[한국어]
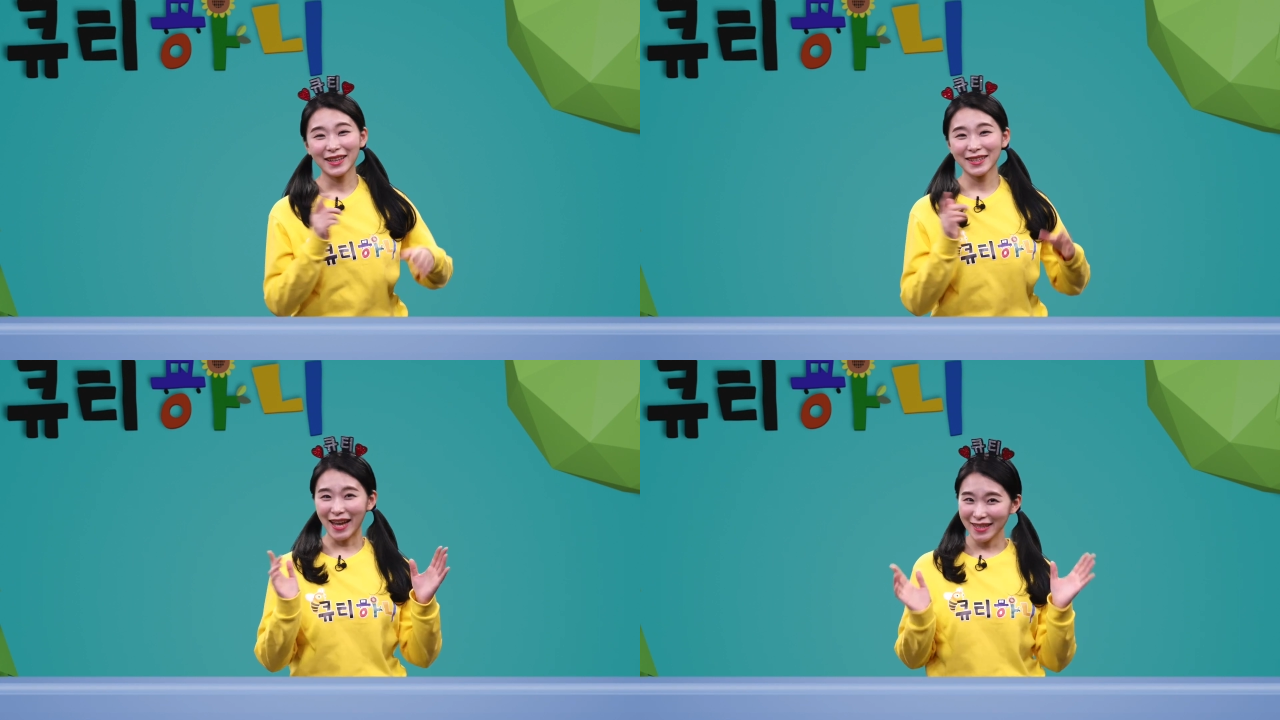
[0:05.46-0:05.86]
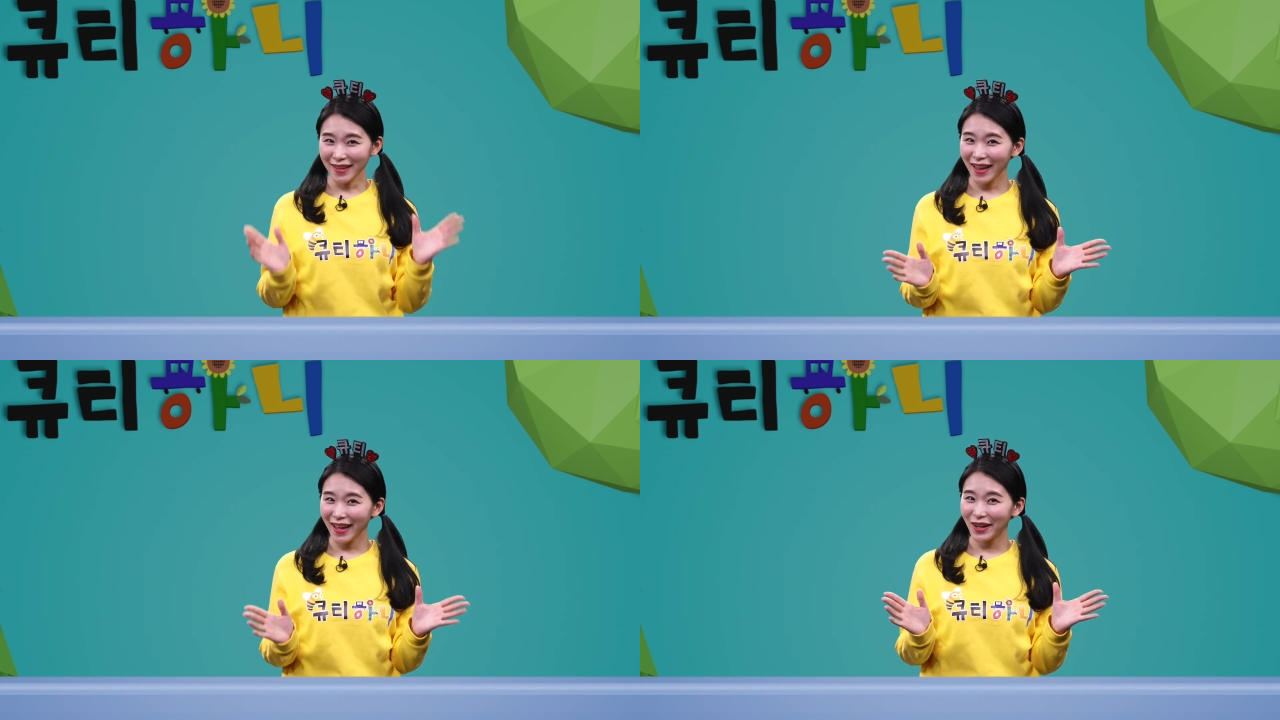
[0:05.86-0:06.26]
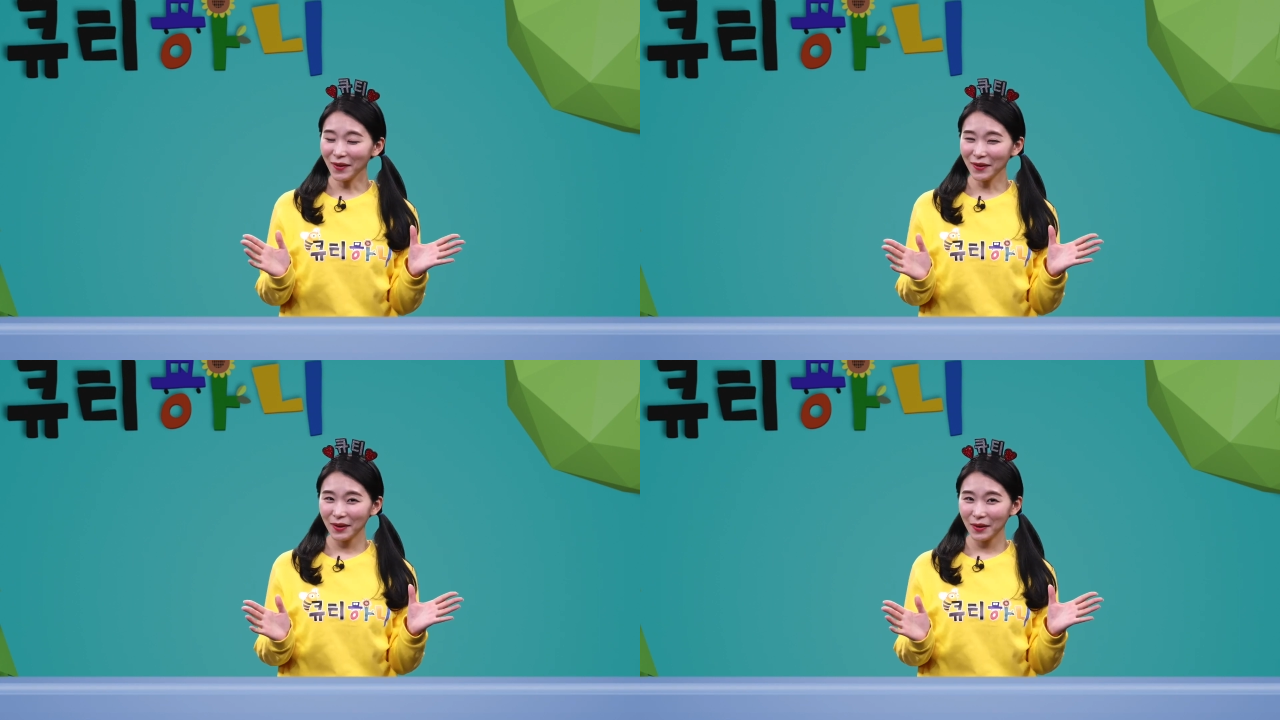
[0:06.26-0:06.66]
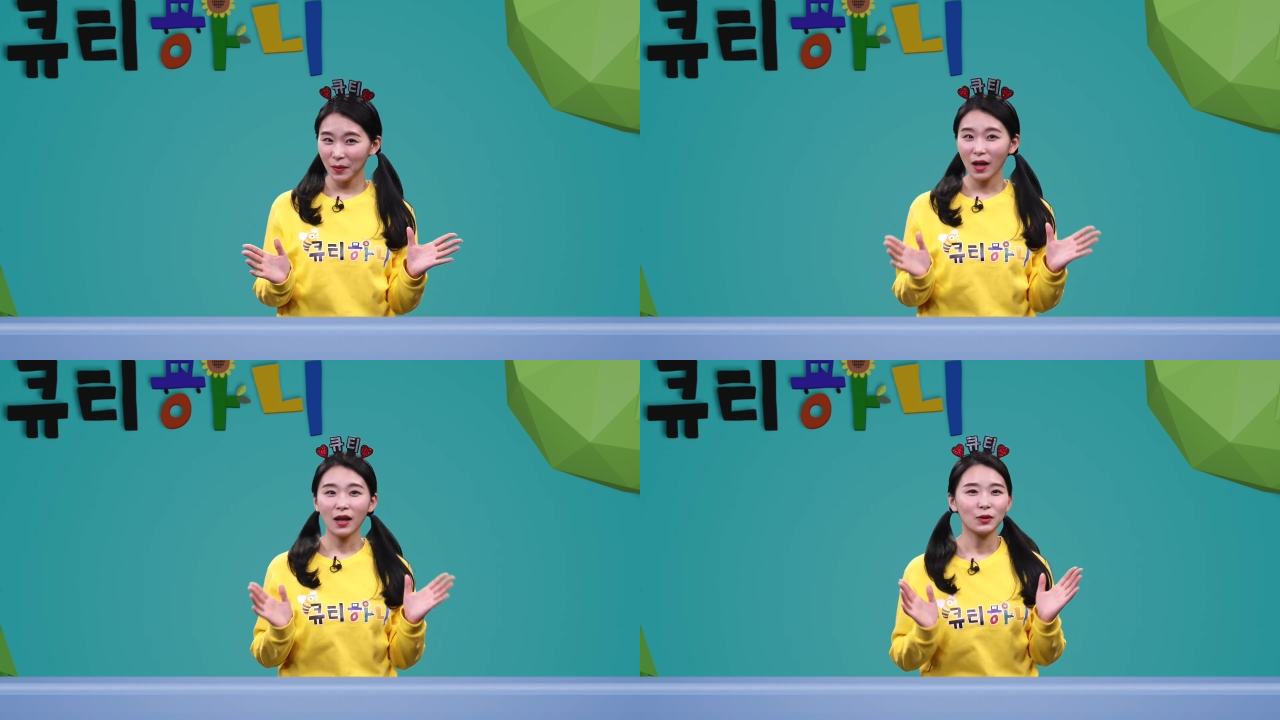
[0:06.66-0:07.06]
잘 잤나요?
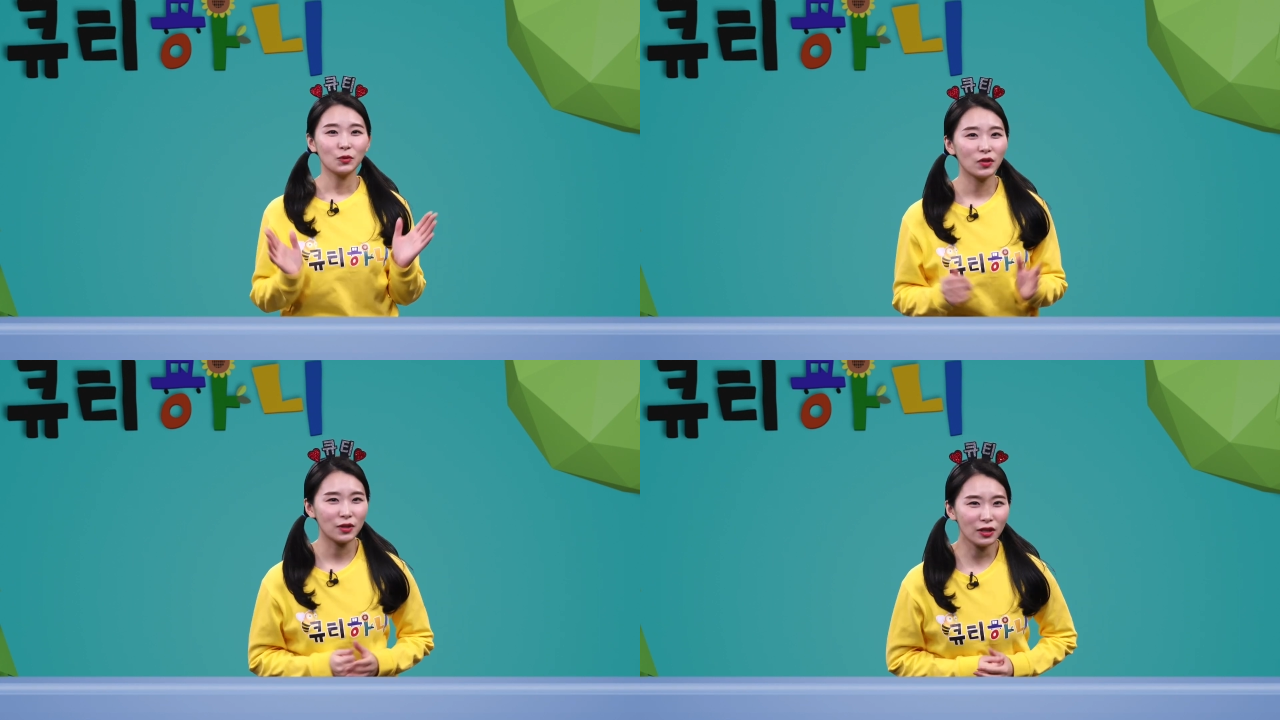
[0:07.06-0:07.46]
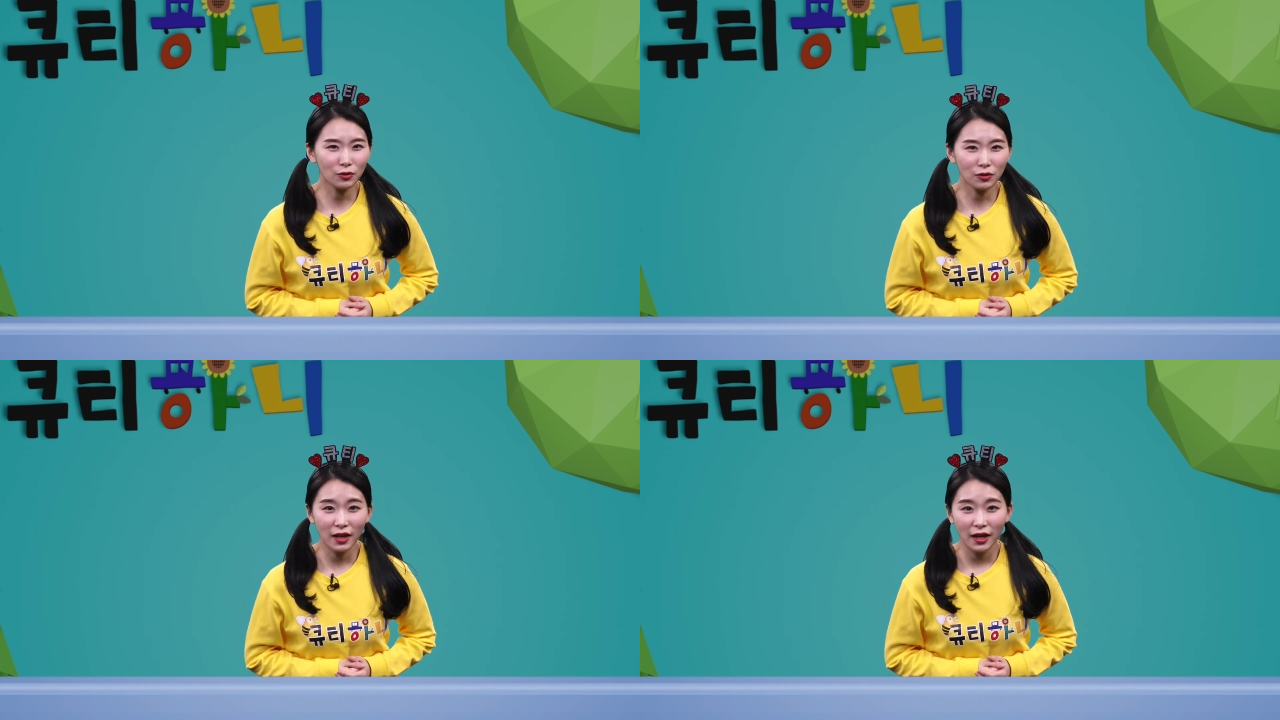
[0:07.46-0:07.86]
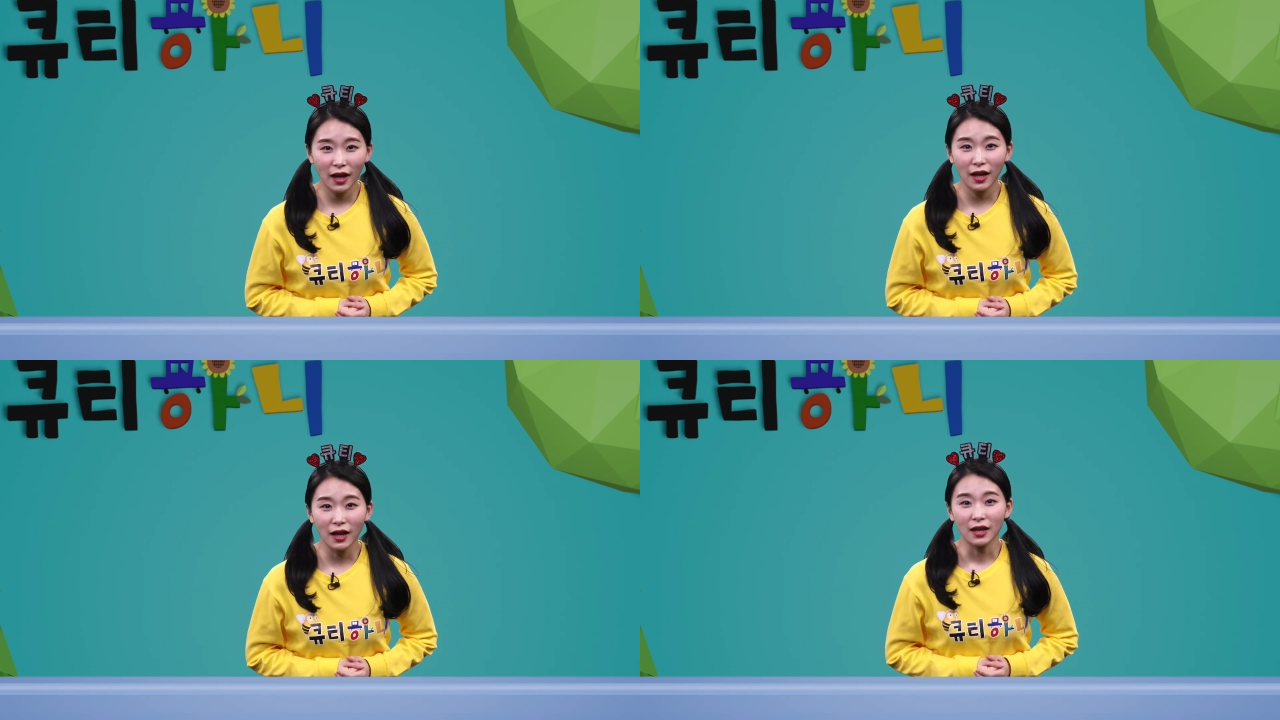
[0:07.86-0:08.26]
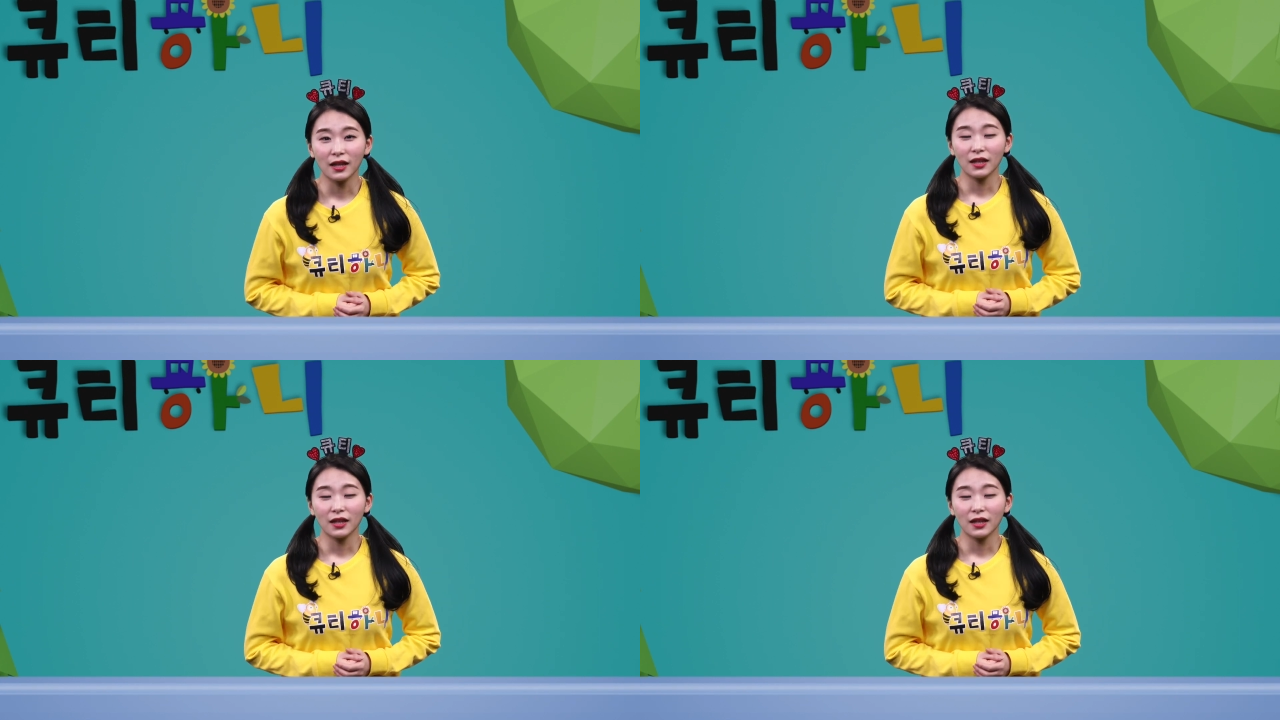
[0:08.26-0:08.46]
우리 친구들에게